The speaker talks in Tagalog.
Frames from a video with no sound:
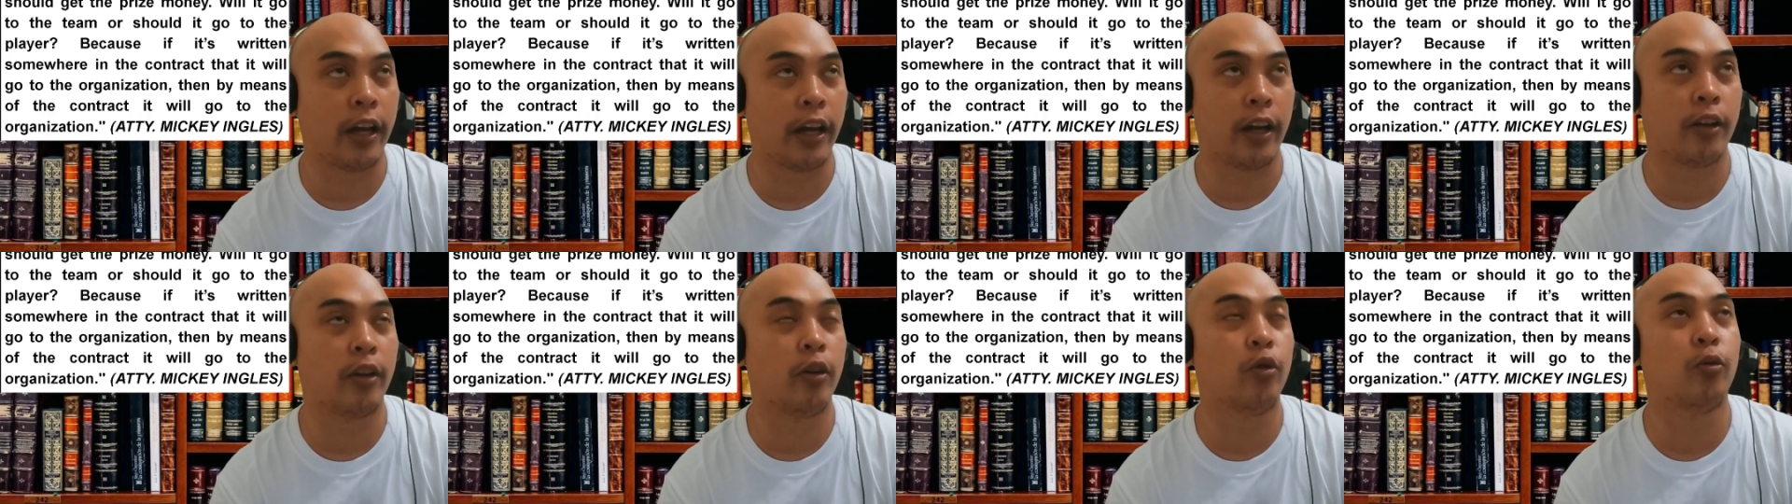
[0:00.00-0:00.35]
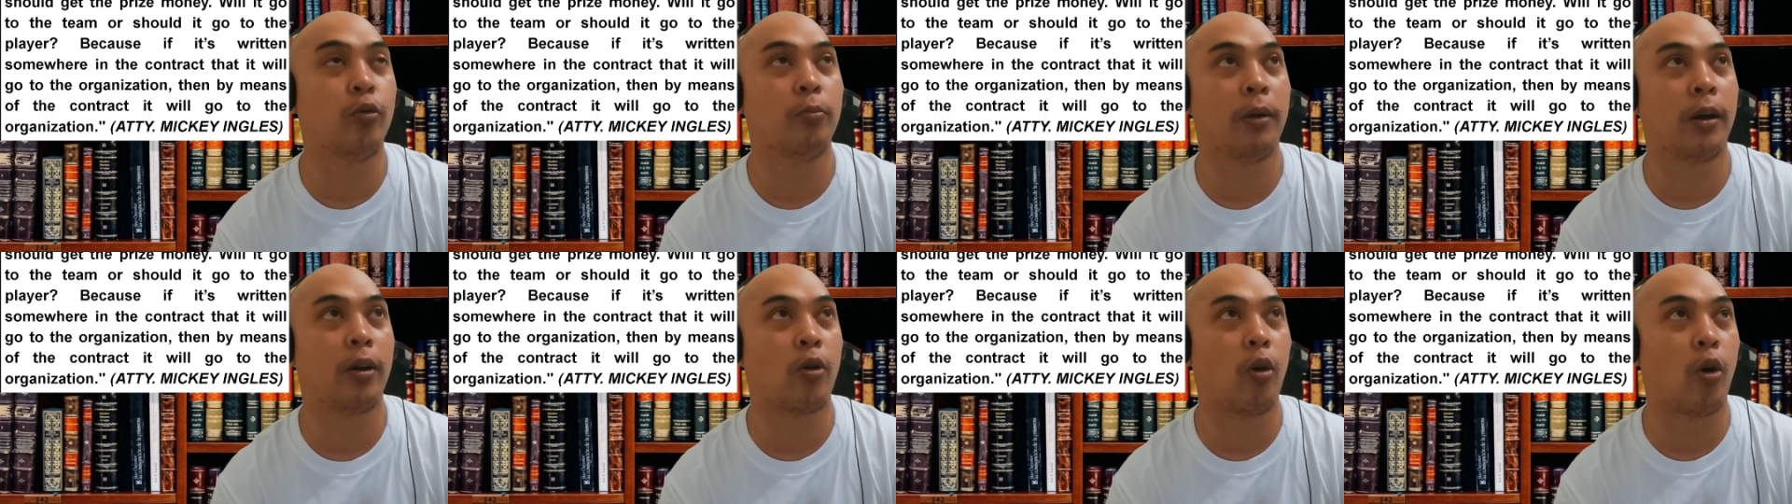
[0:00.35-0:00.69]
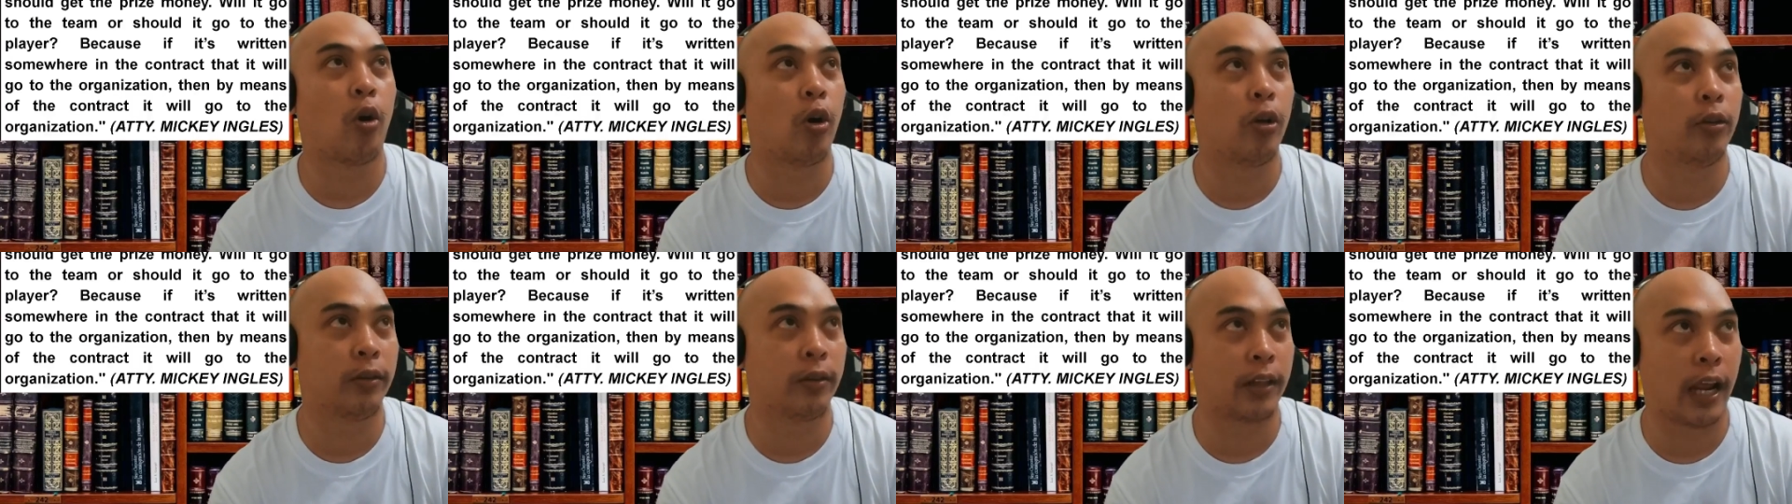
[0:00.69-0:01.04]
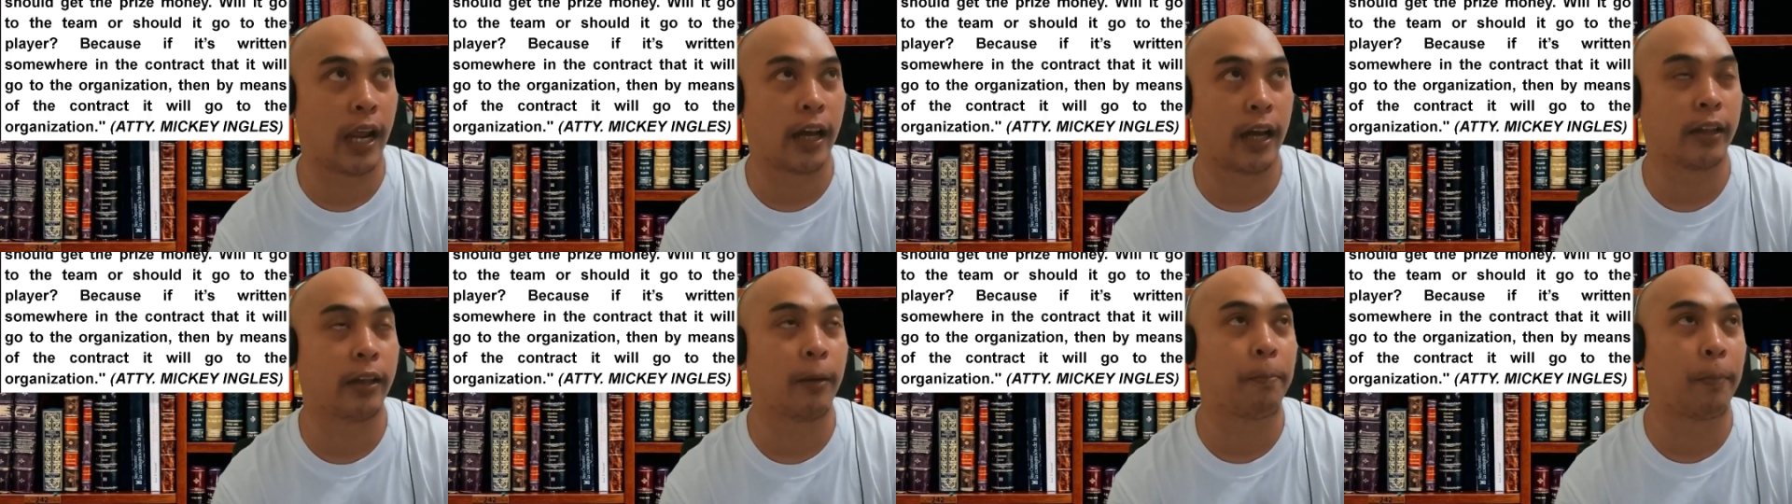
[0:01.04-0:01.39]
yung
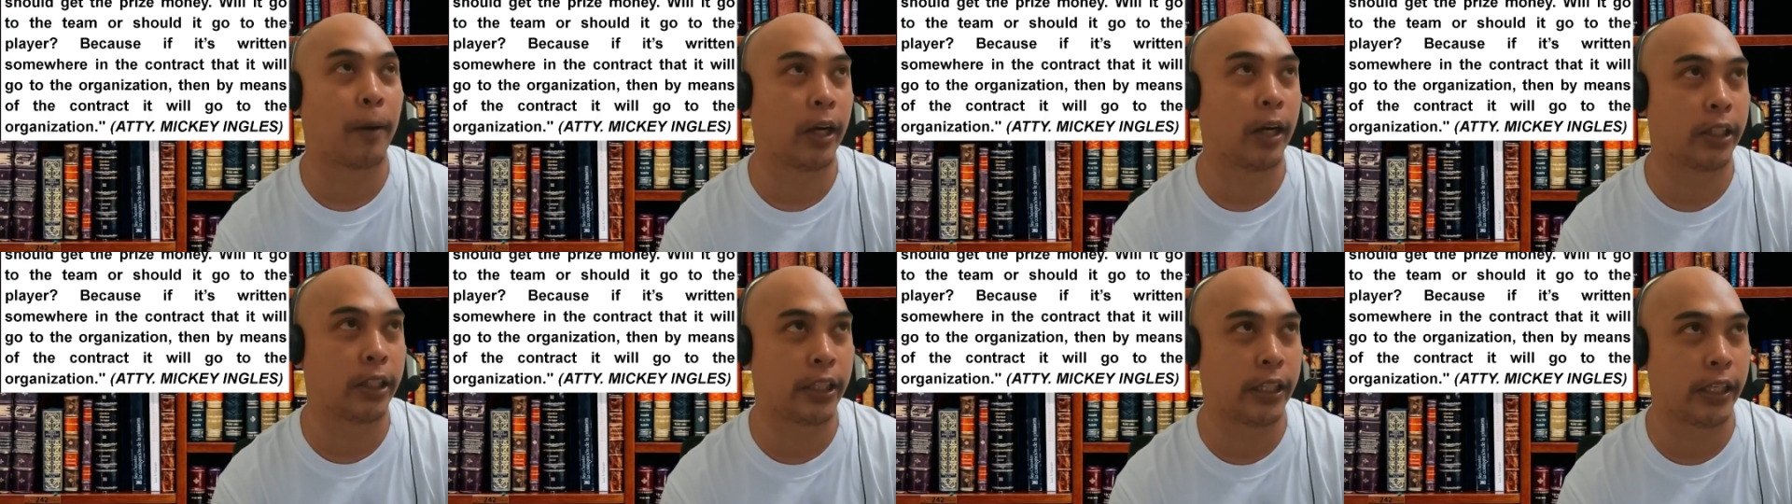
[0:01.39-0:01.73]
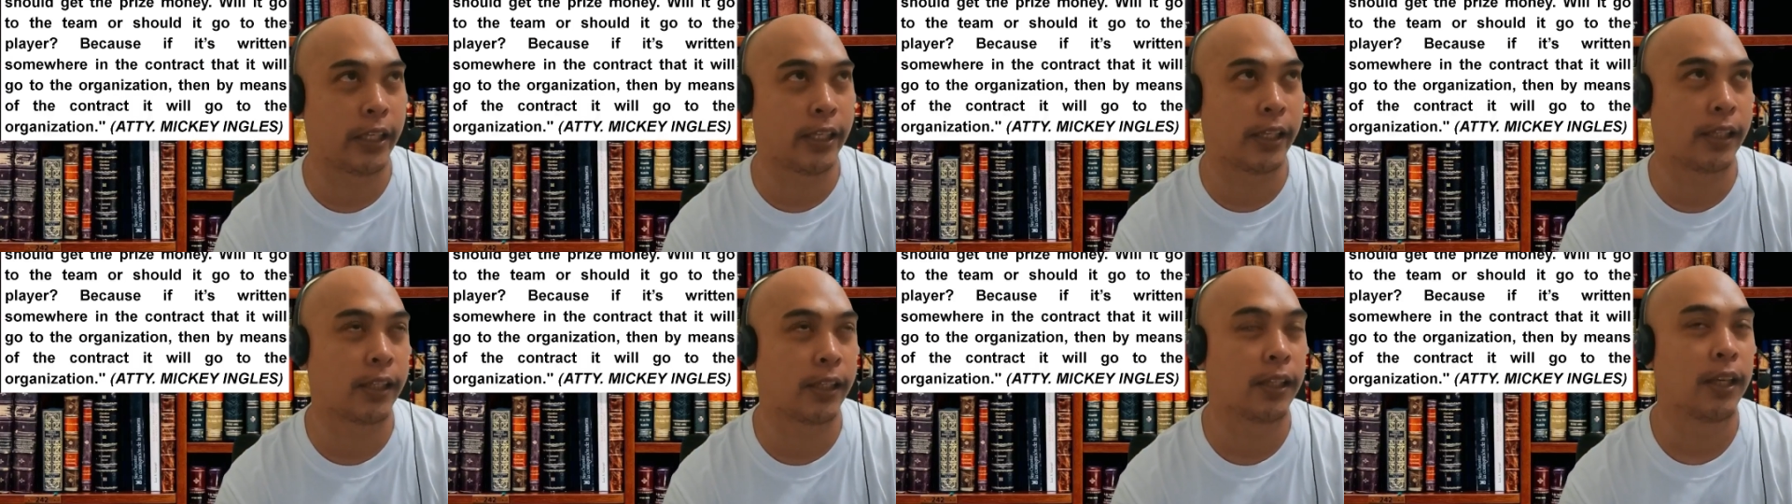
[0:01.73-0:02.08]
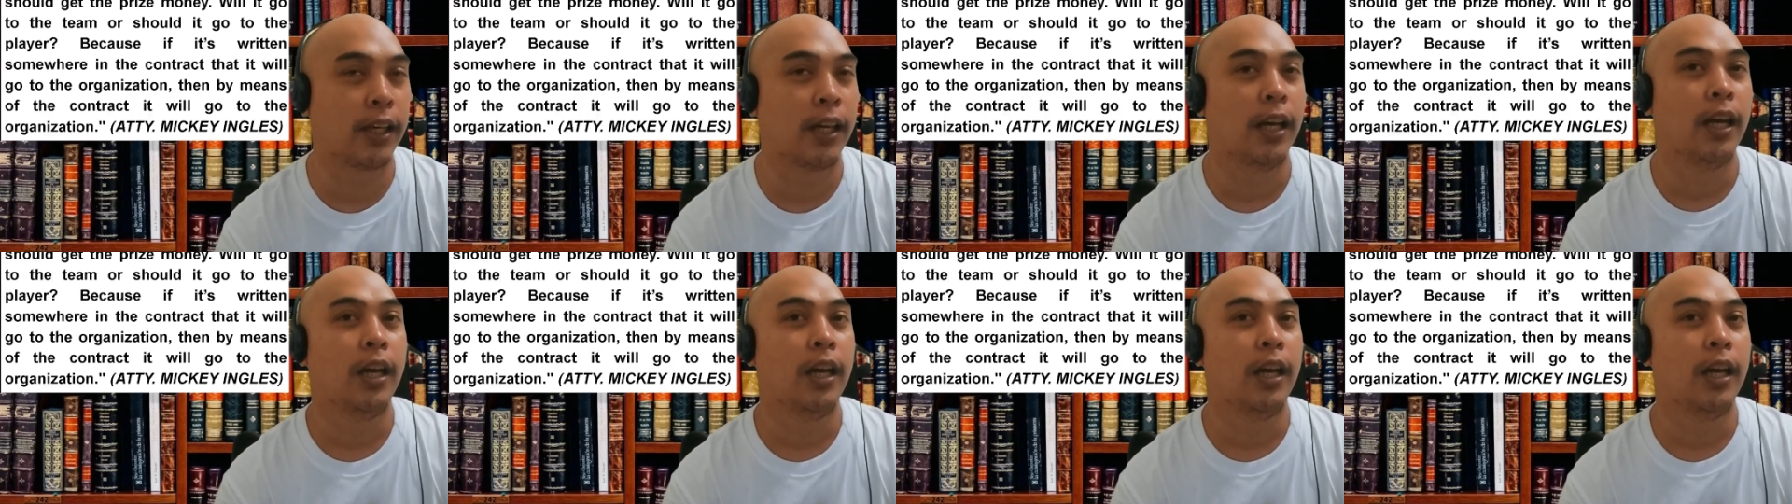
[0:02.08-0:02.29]
magko-contract the parties